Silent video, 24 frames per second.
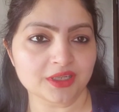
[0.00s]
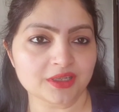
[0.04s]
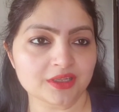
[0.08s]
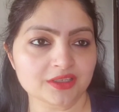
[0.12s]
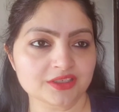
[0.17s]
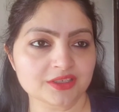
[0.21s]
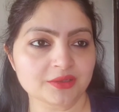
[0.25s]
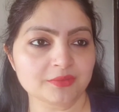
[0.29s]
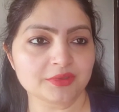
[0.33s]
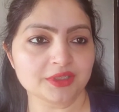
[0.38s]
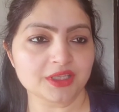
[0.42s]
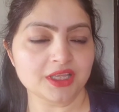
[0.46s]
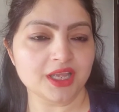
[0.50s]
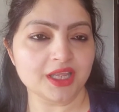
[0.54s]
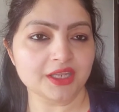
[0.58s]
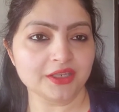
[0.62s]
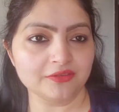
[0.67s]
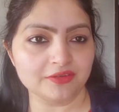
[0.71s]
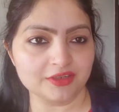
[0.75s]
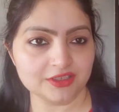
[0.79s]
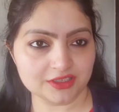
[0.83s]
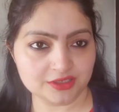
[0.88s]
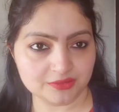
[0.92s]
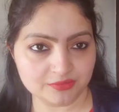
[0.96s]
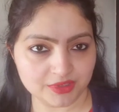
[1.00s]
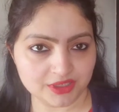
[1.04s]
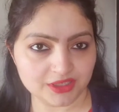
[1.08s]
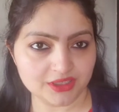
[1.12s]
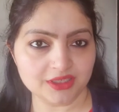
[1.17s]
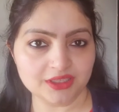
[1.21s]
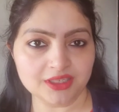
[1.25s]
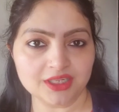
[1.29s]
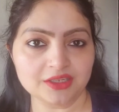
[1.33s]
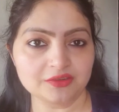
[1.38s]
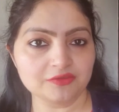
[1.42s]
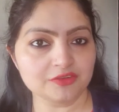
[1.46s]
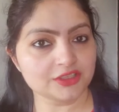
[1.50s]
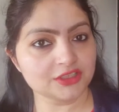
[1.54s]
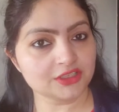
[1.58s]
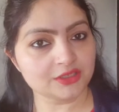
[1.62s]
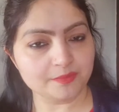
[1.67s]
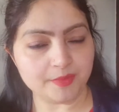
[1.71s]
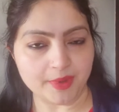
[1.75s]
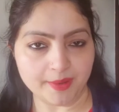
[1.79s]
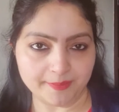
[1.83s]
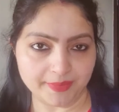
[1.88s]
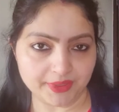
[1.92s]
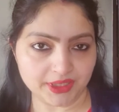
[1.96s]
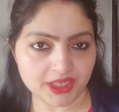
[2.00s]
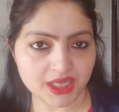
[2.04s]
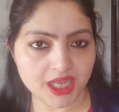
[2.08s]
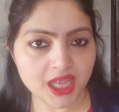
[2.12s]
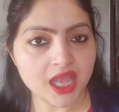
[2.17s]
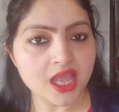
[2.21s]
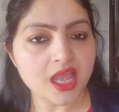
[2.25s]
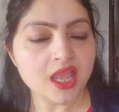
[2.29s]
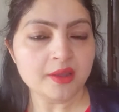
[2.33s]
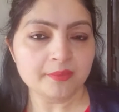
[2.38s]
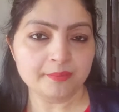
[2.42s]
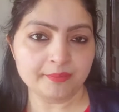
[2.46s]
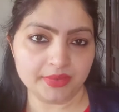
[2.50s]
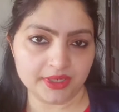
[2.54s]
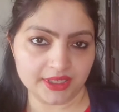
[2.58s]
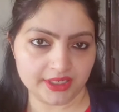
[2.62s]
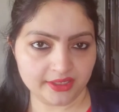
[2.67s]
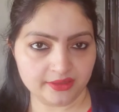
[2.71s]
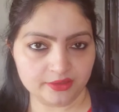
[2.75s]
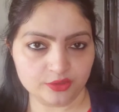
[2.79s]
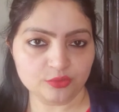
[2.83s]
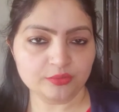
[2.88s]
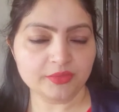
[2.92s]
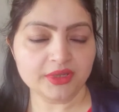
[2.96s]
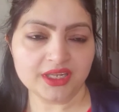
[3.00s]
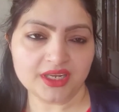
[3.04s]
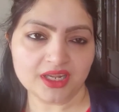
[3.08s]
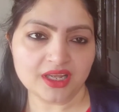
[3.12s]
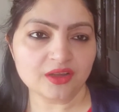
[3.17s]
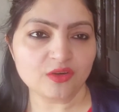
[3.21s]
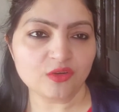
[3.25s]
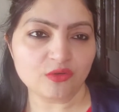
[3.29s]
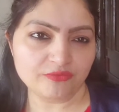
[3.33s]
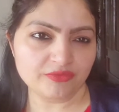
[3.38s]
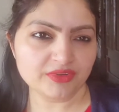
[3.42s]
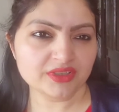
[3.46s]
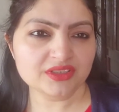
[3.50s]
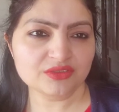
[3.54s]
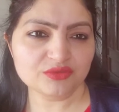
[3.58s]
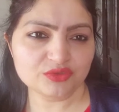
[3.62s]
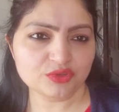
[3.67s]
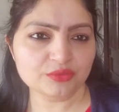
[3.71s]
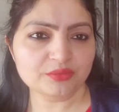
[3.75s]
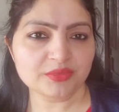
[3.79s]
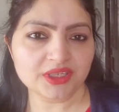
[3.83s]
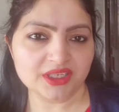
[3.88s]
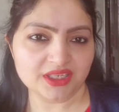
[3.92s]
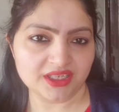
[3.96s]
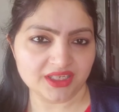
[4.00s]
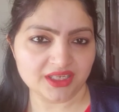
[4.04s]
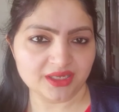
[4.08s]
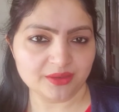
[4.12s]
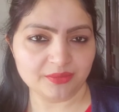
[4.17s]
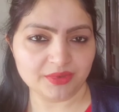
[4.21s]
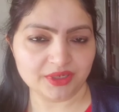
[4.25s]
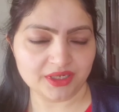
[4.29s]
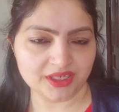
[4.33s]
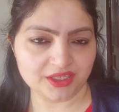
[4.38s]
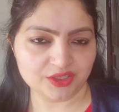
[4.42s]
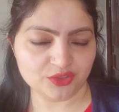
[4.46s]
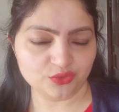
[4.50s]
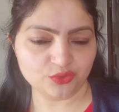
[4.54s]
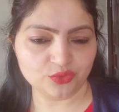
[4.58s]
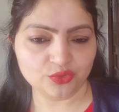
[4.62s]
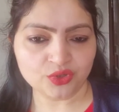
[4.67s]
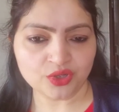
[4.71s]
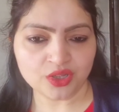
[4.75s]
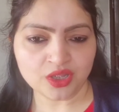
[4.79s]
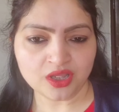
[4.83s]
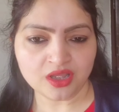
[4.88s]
मैं अच्छा मतलब एनिवर्सरी मेरी नहीं एनिवर्सरी पापा की है बर्थडे तो मेरा ऑब्वियस हो तो मेरा ही है बर्थडे तो